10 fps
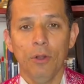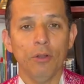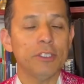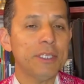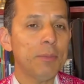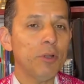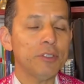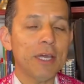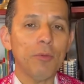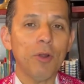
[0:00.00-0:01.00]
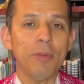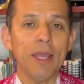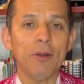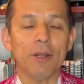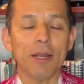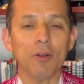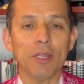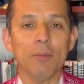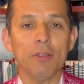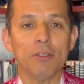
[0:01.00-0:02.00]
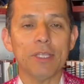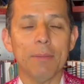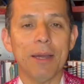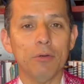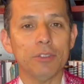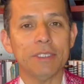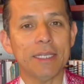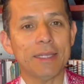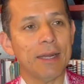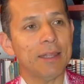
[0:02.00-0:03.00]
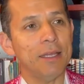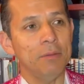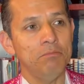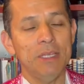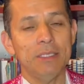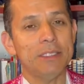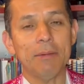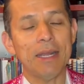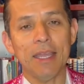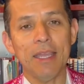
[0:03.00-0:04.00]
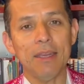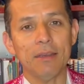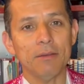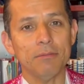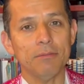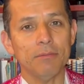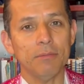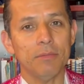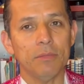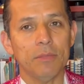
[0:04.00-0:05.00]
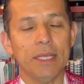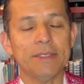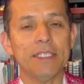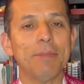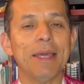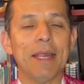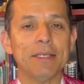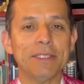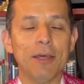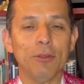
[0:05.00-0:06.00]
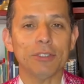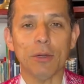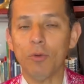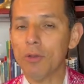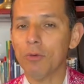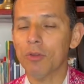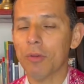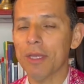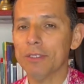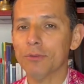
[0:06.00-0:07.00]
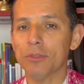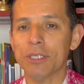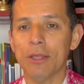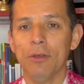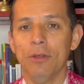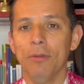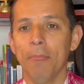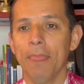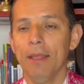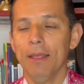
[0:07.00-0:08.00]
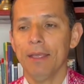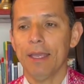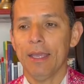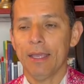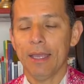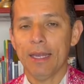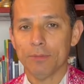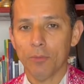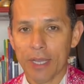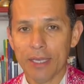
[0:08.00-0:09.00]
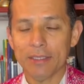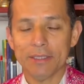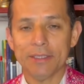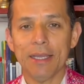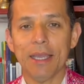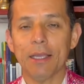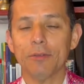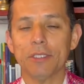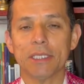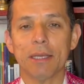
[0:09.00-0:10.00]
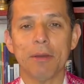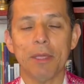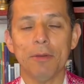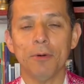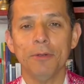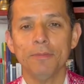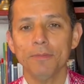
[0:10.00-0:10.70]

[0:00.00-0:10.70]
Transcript: los discípulos ya no volvieron, recordemos los de Maús esa tarde, se van a ir desesperanzados, aún y cuando habían escuchado que, que las mujeres decían que Jesús estaba vivo.